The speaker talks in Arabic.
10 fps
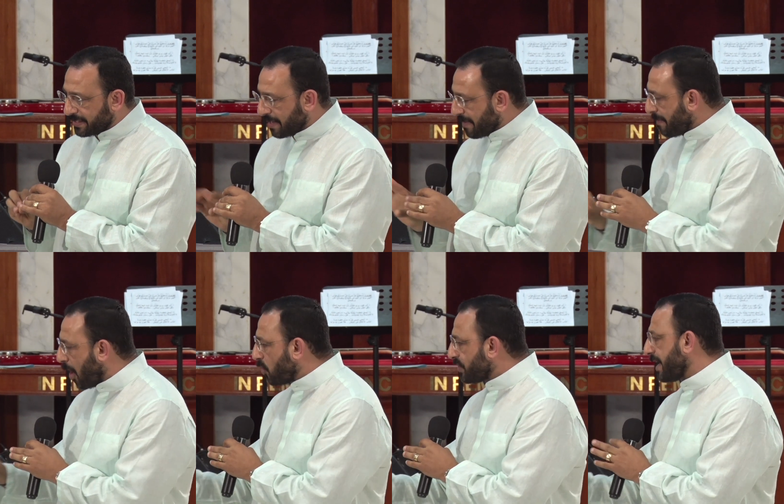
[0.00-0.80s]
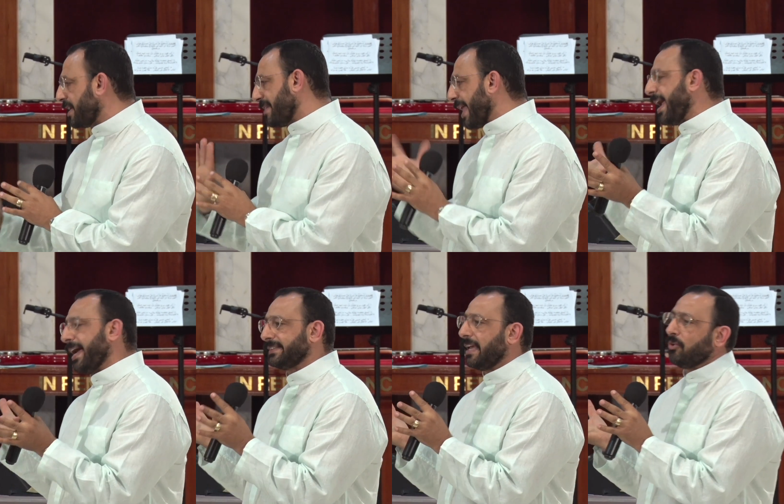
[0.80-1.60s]
السماء ما هو زي ما ده
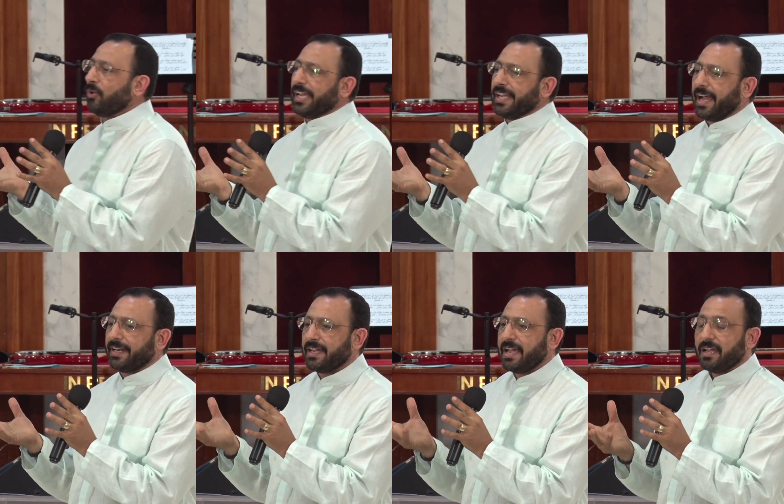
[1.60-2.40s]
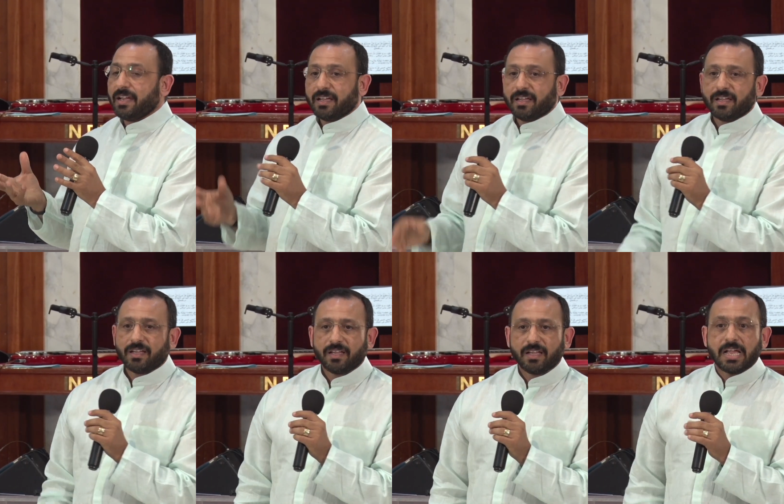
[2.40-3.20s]
هيحصل له إيه يعني
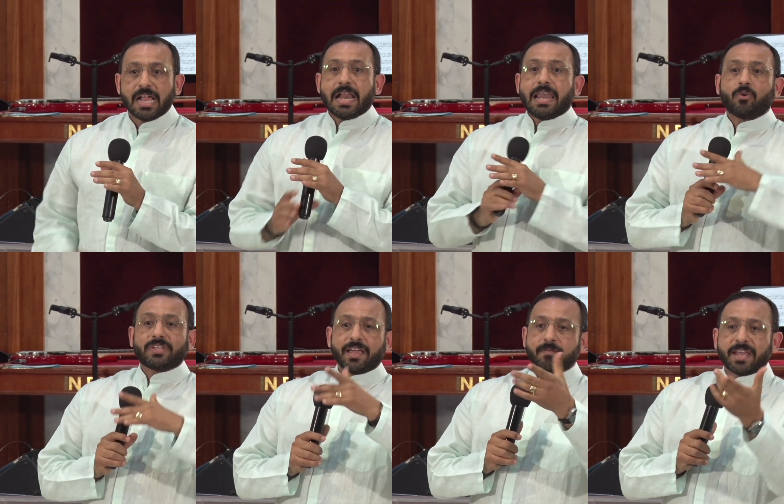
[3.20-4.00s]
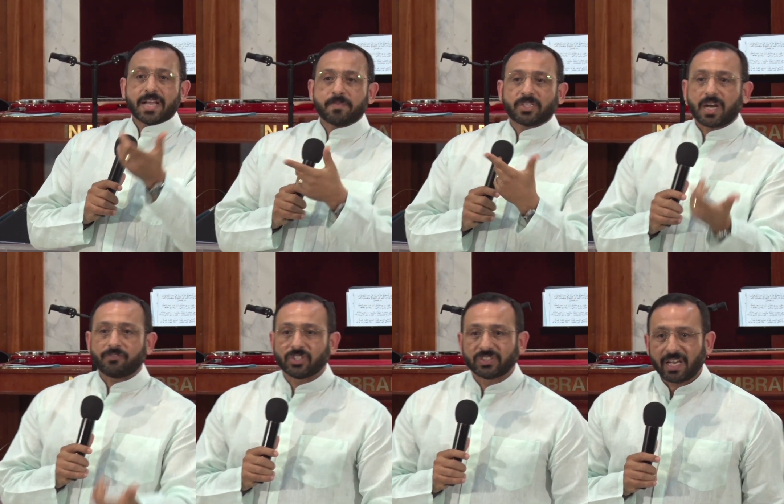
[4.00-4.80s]
لو ده إيمانك ما
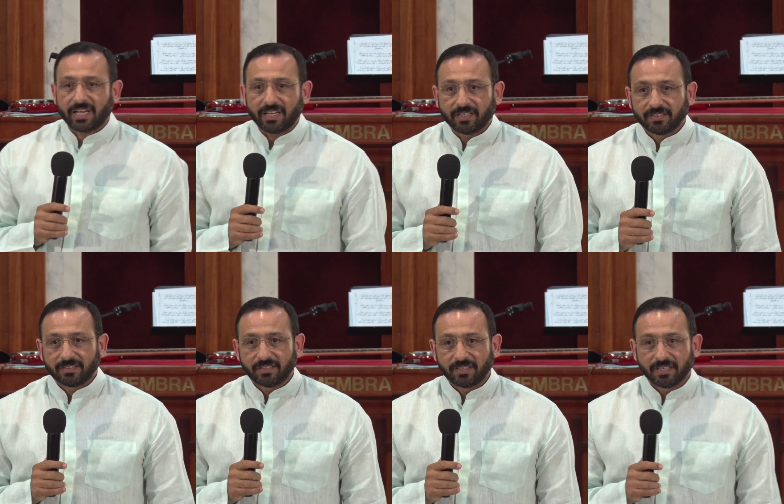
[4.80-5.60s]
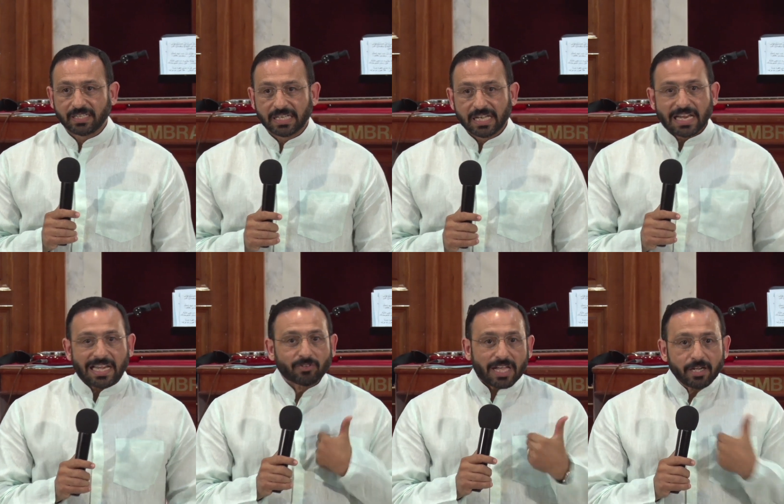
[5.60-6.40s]
تعرفش تصلي
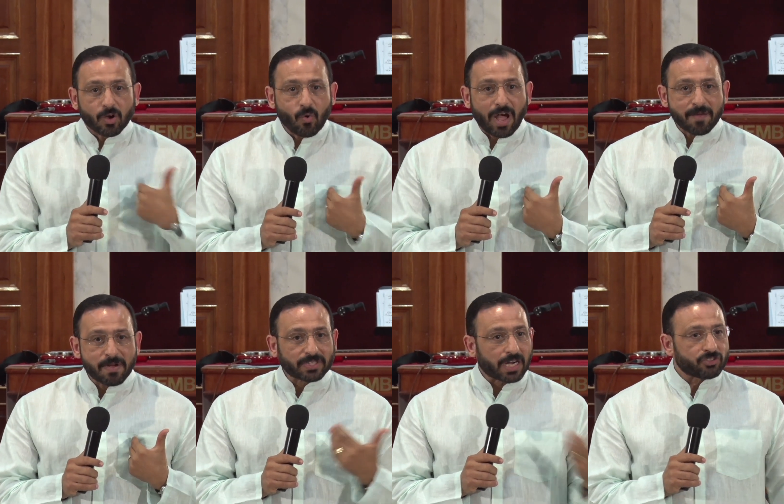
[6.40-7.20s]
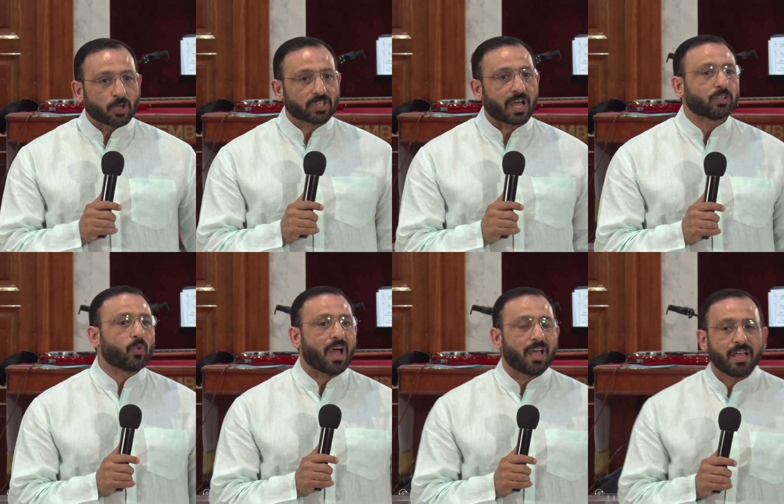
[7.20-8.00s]
لو ده اللي جوه قلبك ما تعرفش تاخد
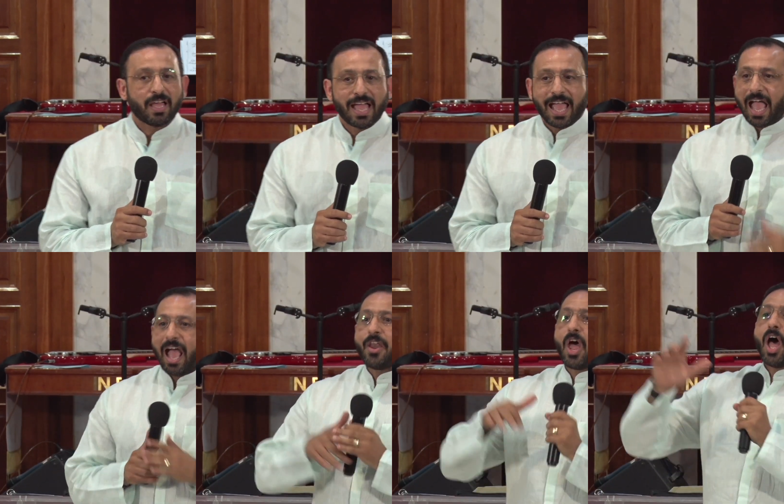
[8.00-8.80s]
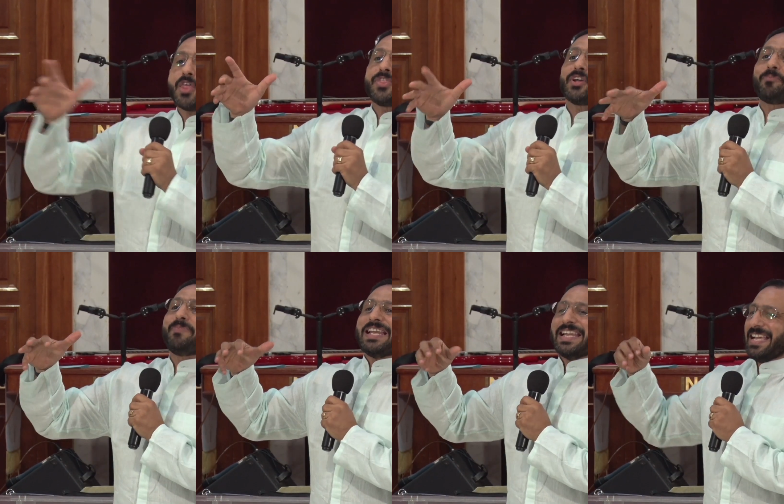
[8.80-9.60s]
خطوة أنا أثق
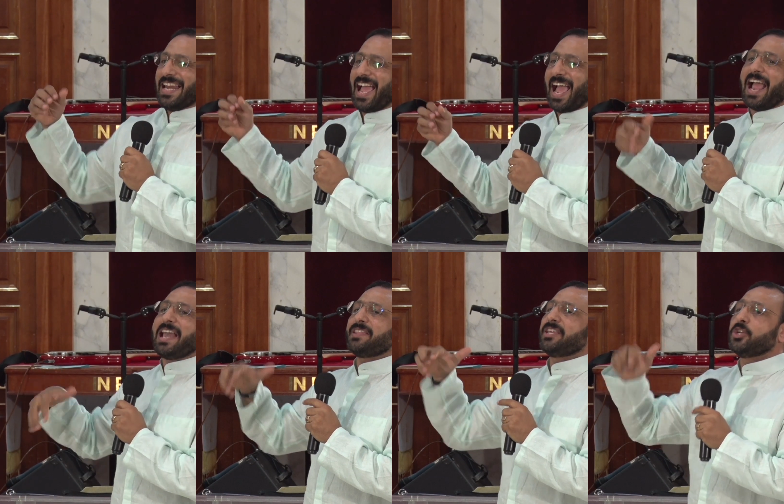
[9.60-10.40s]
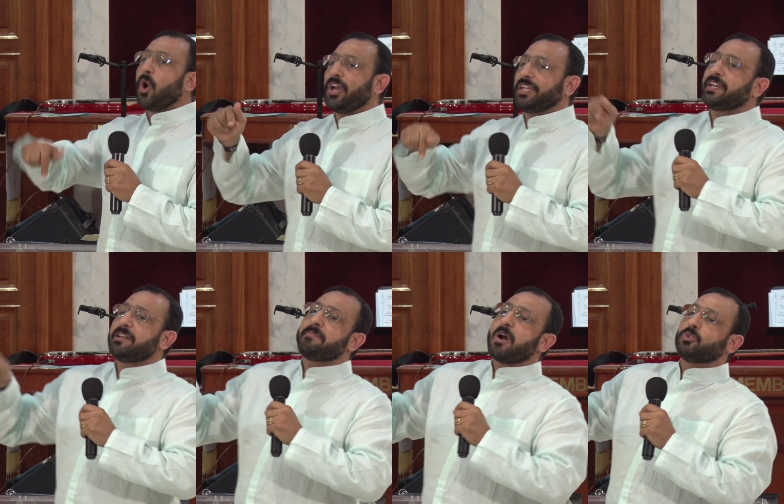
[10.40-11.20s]
بالإله الذي يحيي
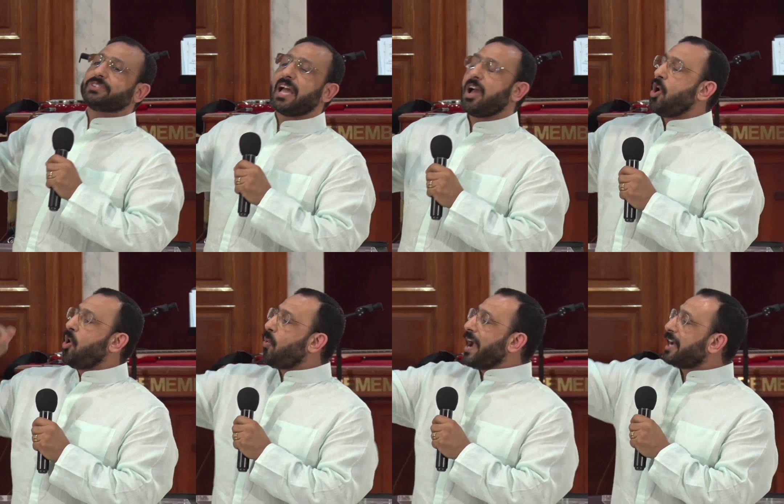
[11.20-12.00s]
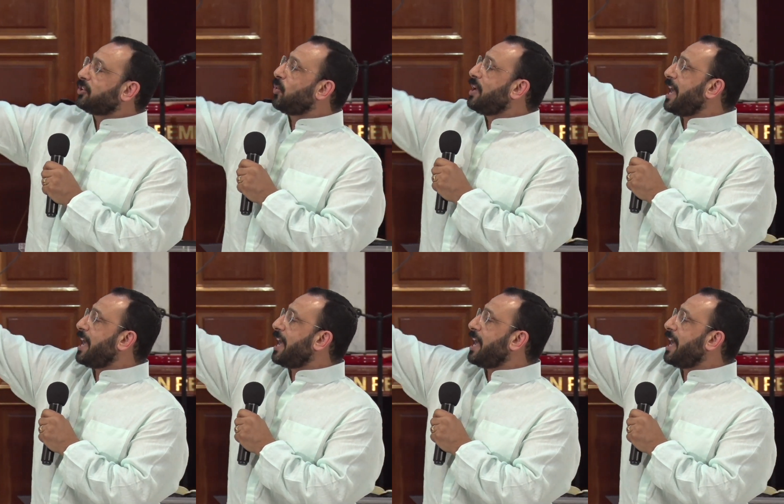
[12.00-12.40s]
الموتى ويدعو